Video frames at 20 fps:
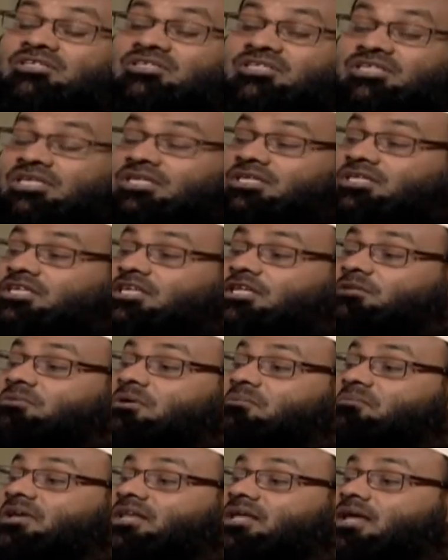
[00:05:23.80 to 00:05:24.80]
শির্কের
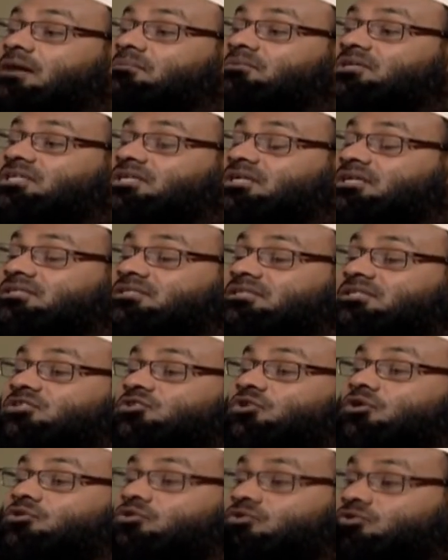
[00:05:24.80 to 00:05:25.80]
ব্যাপারে আমাদের কাছে
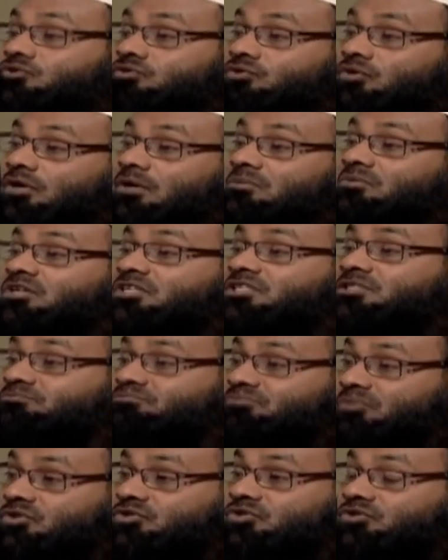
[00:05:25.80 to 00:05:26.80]
স্বচ্ছ এবং
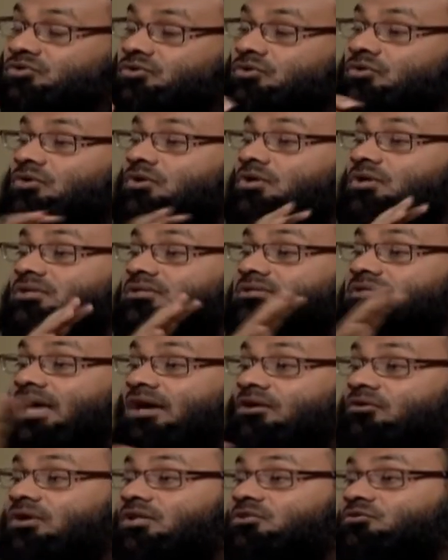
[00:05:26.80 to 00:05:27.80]
স্পষ্ট
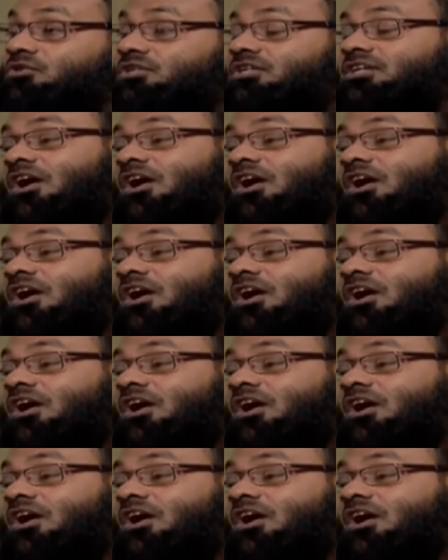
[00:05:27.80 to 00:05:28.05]
ধারণা তৈরি